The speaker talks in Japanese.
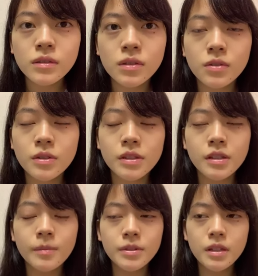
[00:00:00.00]
そのししゃ
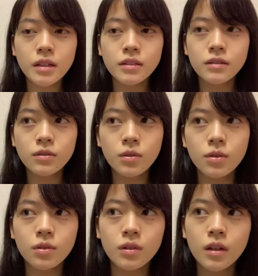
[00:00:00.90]
もさん
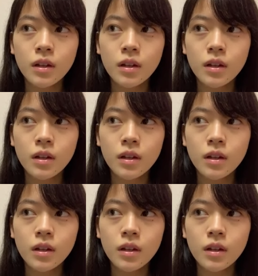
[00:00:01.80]
の